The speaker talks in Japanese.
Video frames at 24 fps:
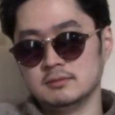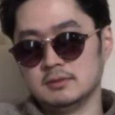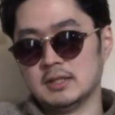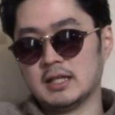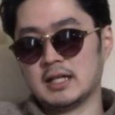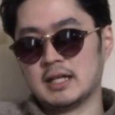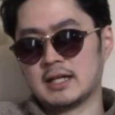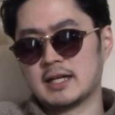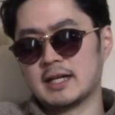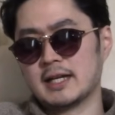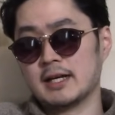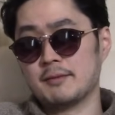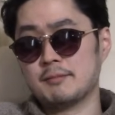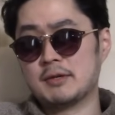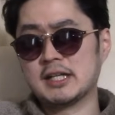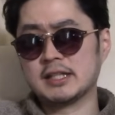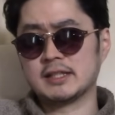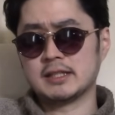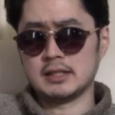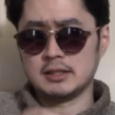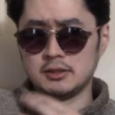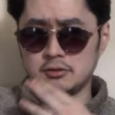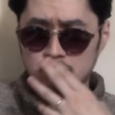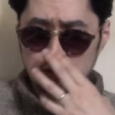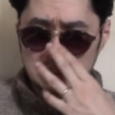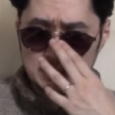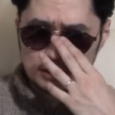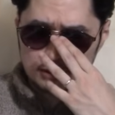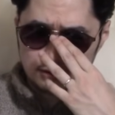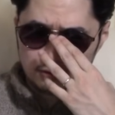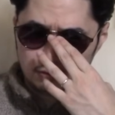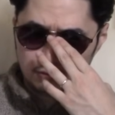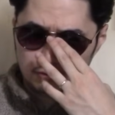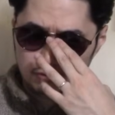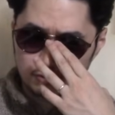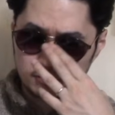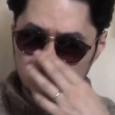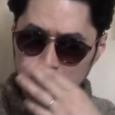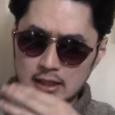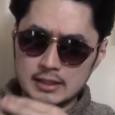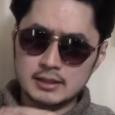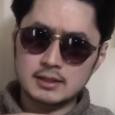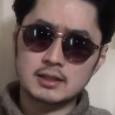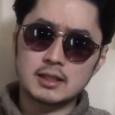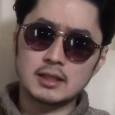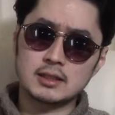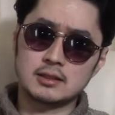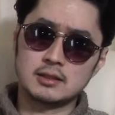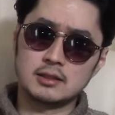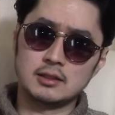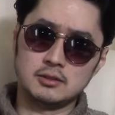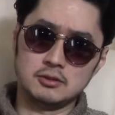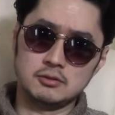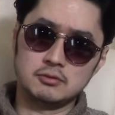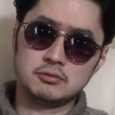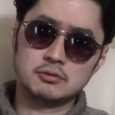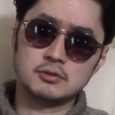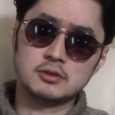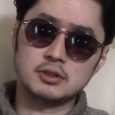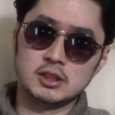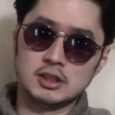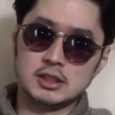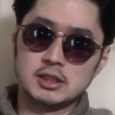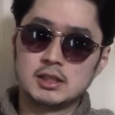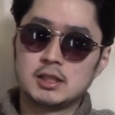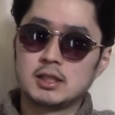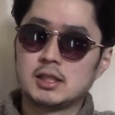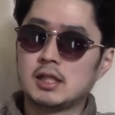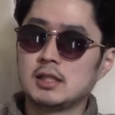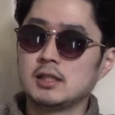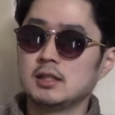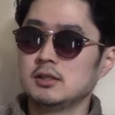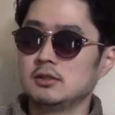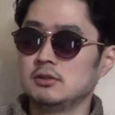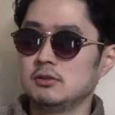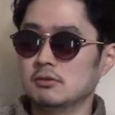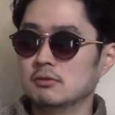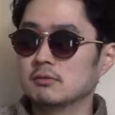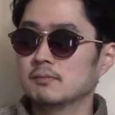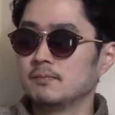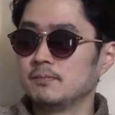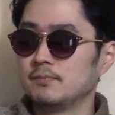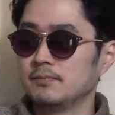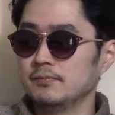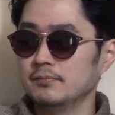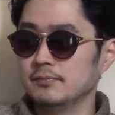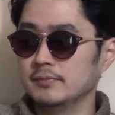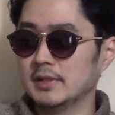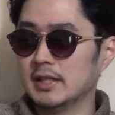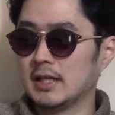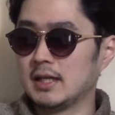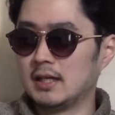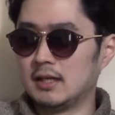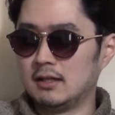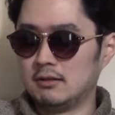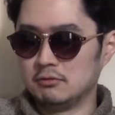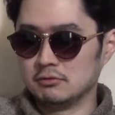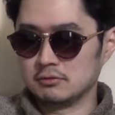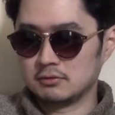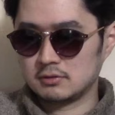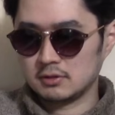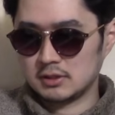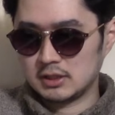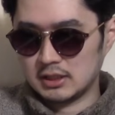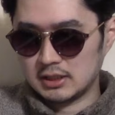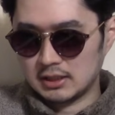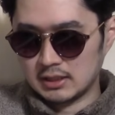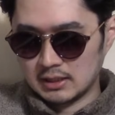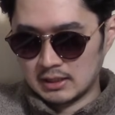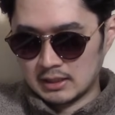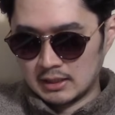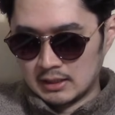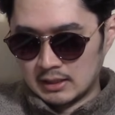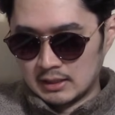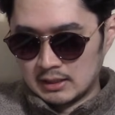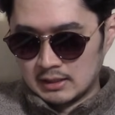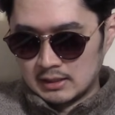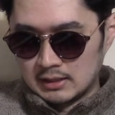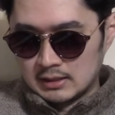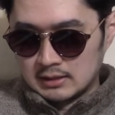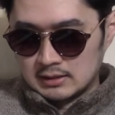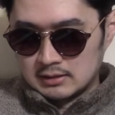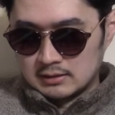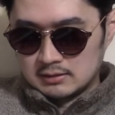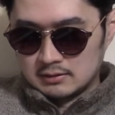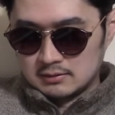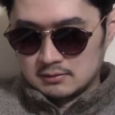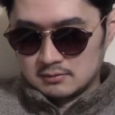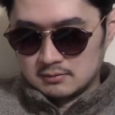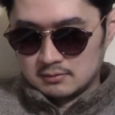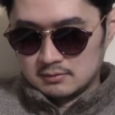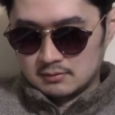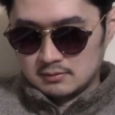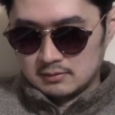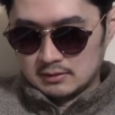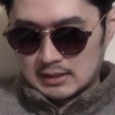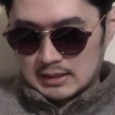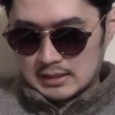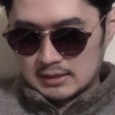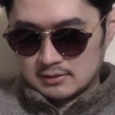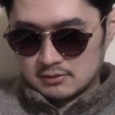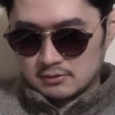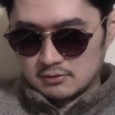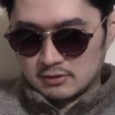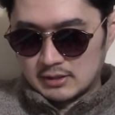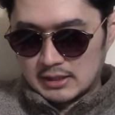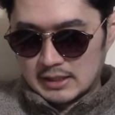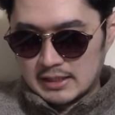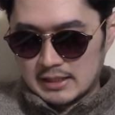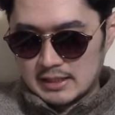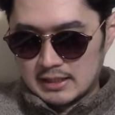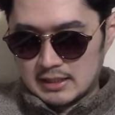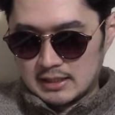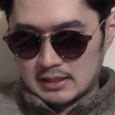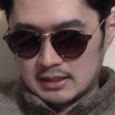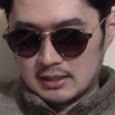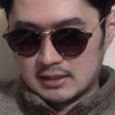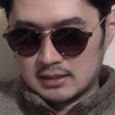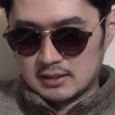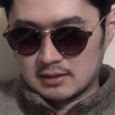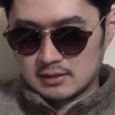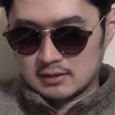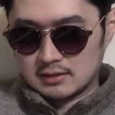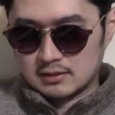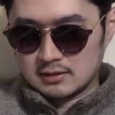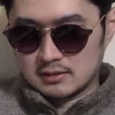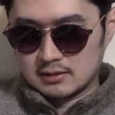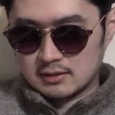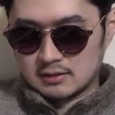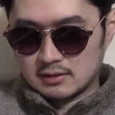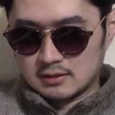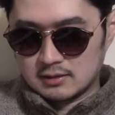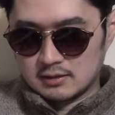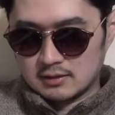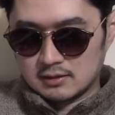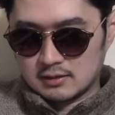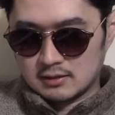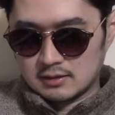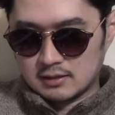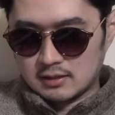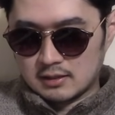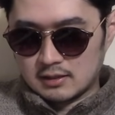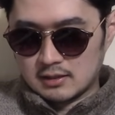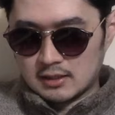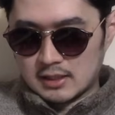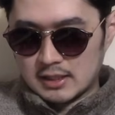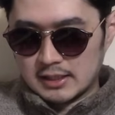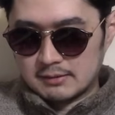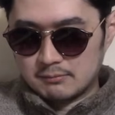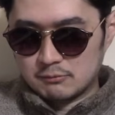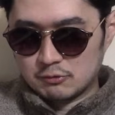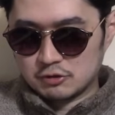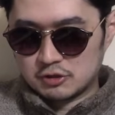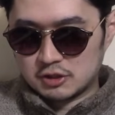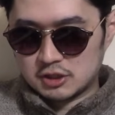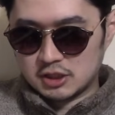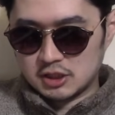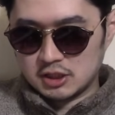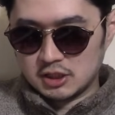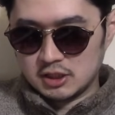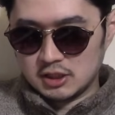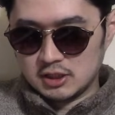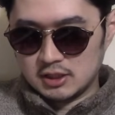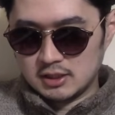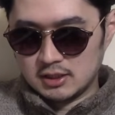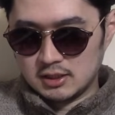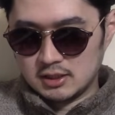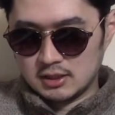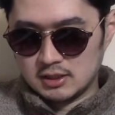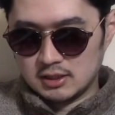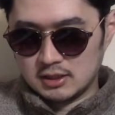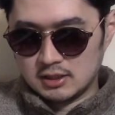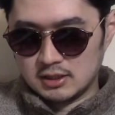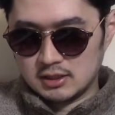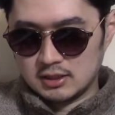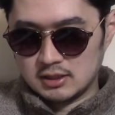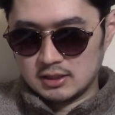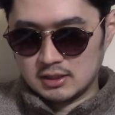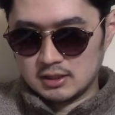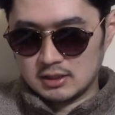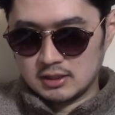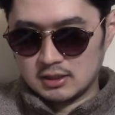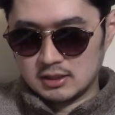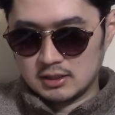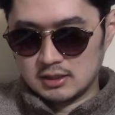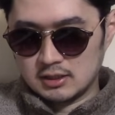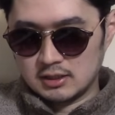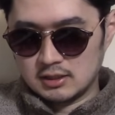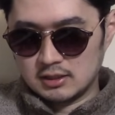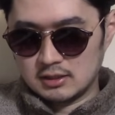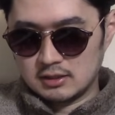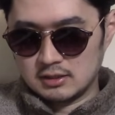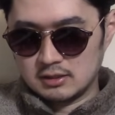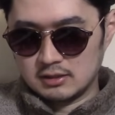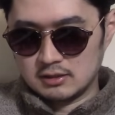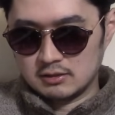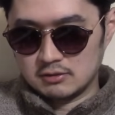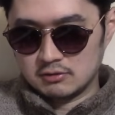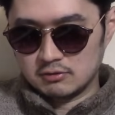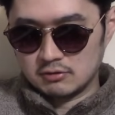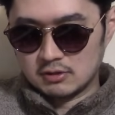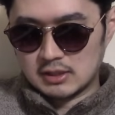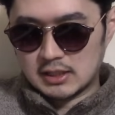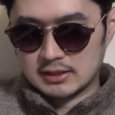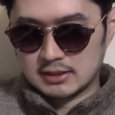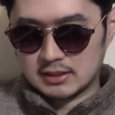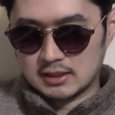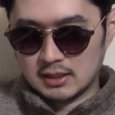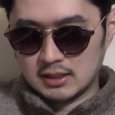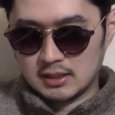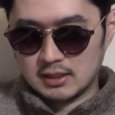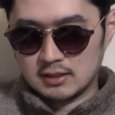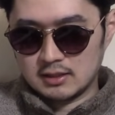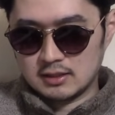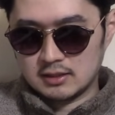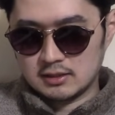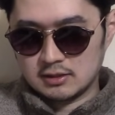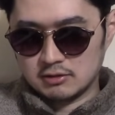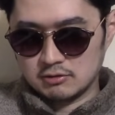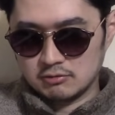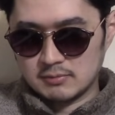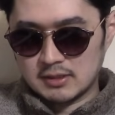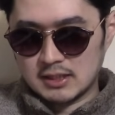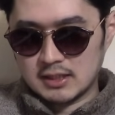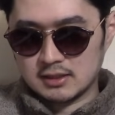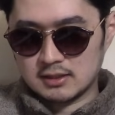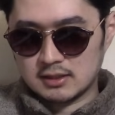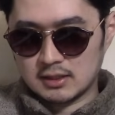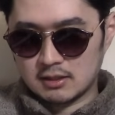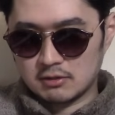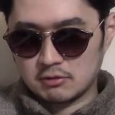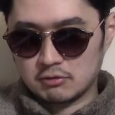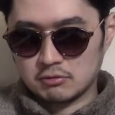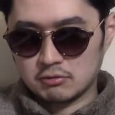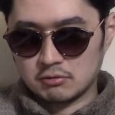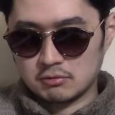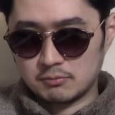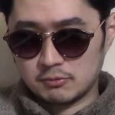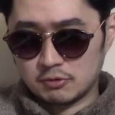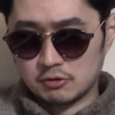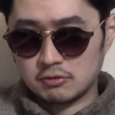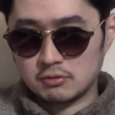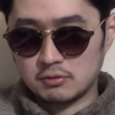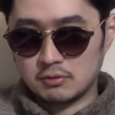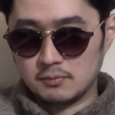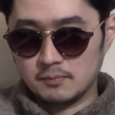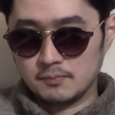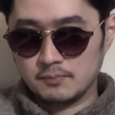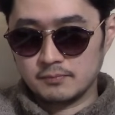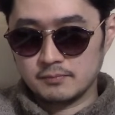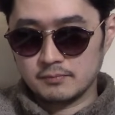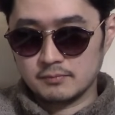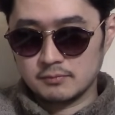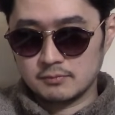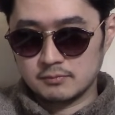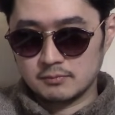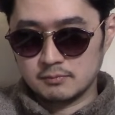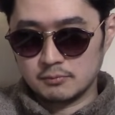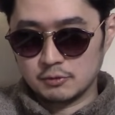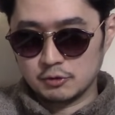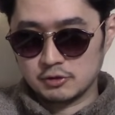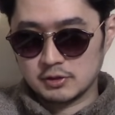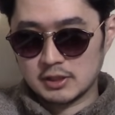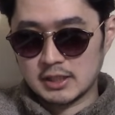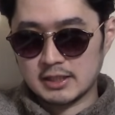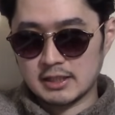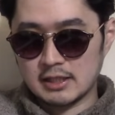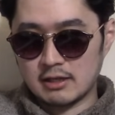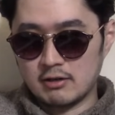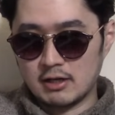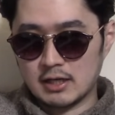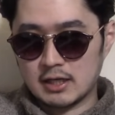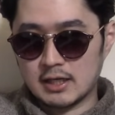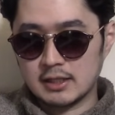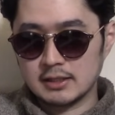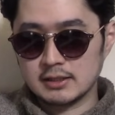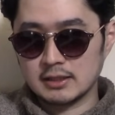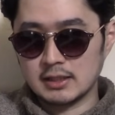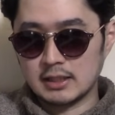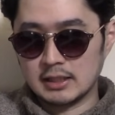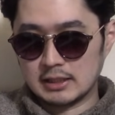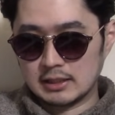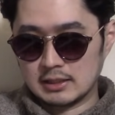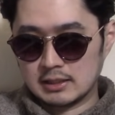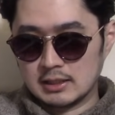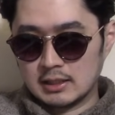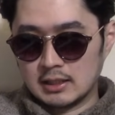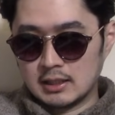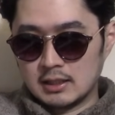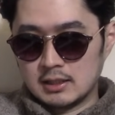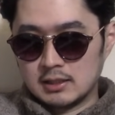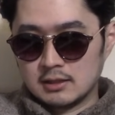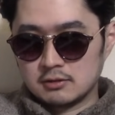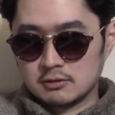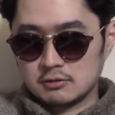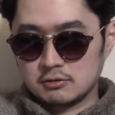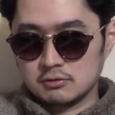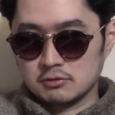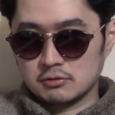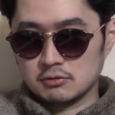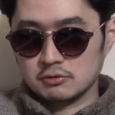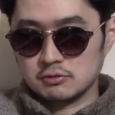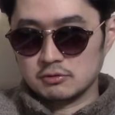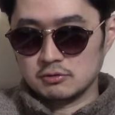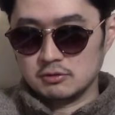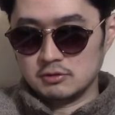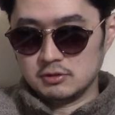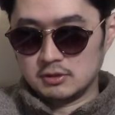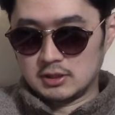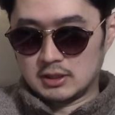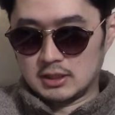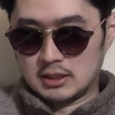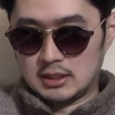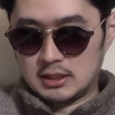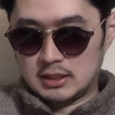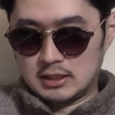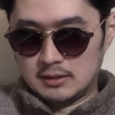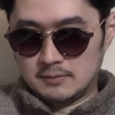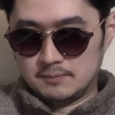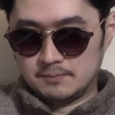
うなんか絡まれたりとかそういうことがあったっていうふうに言ってたんですよ。だから本当になんつうのかな、金持ちの家庭に生まれた子も僕らには分かんない苦悩というか、うん、